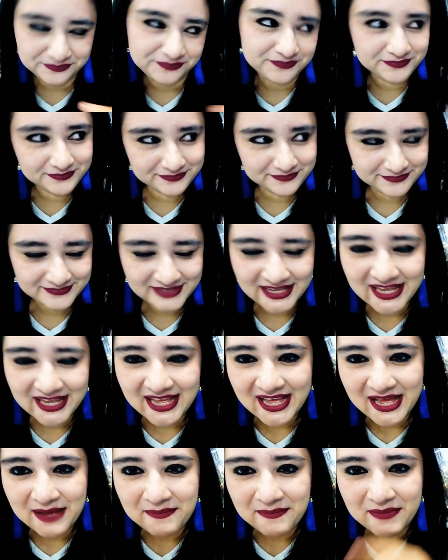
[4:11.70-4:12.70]
Mm.
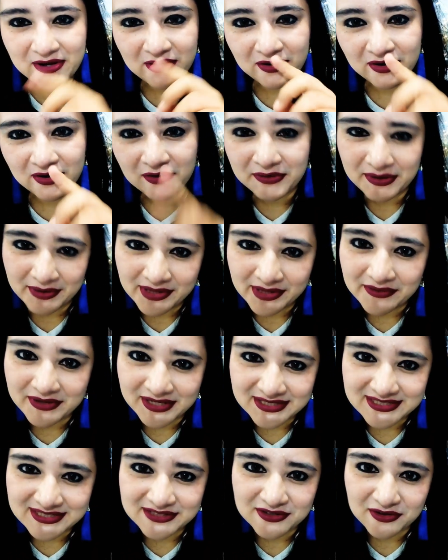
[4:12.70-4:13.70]
Pero obviamente
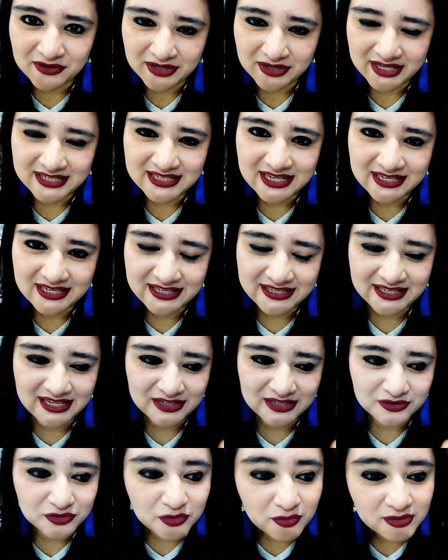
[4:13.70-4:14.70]
viene siendo lo que es la
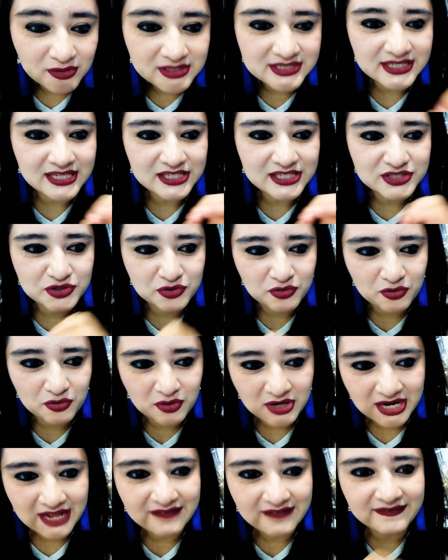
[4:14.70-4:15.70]
línea dulce de
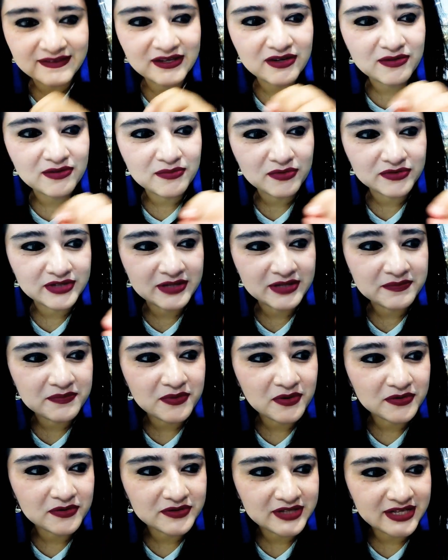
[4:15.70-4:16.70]
chocolate, como
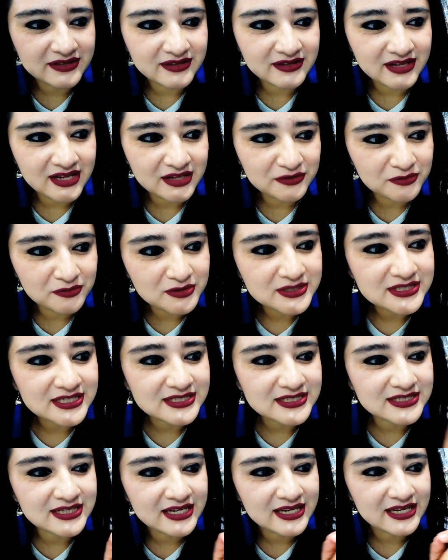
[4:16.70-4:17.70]
tipo tienda de
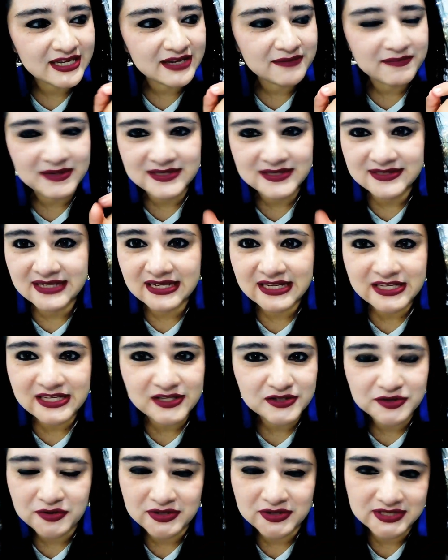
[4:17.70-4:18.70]
dulces, de
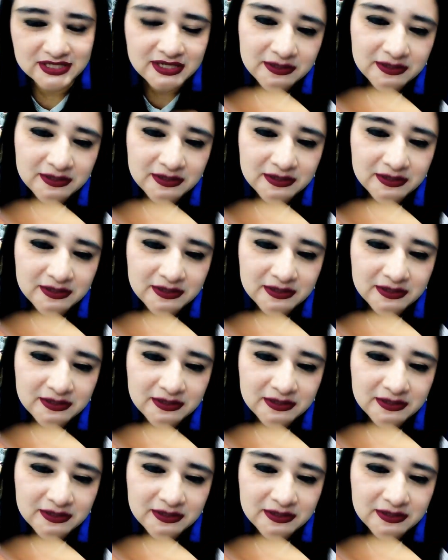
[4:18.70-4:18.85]
pastelillos, algo